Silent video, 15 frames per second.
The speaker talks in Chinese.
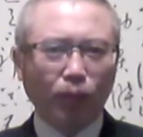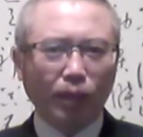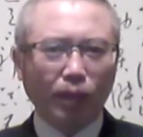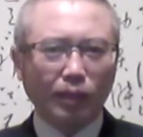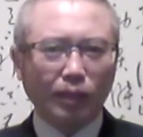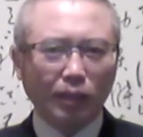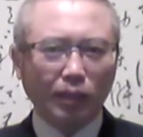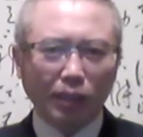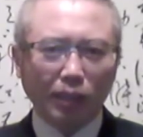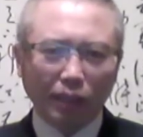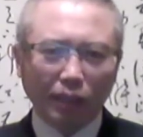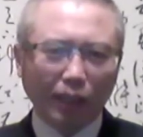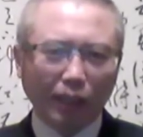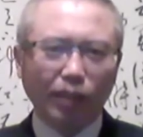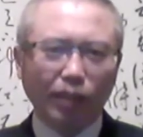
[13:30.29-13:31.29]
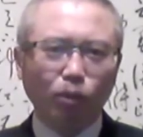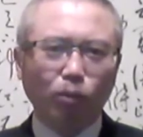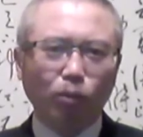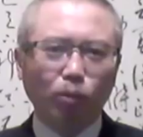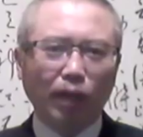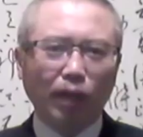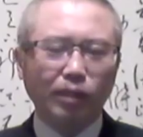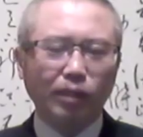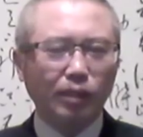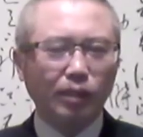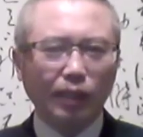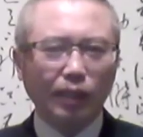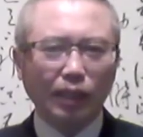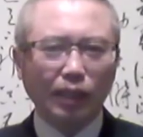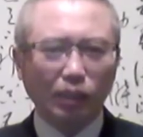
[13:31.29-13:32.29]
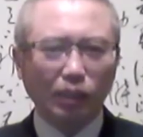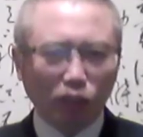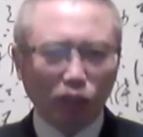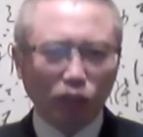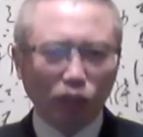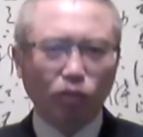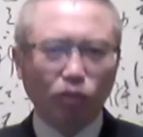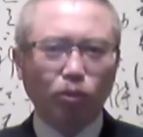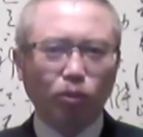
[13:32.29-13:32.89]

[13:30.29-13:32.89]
那这个“一带一路”啊，现在已经走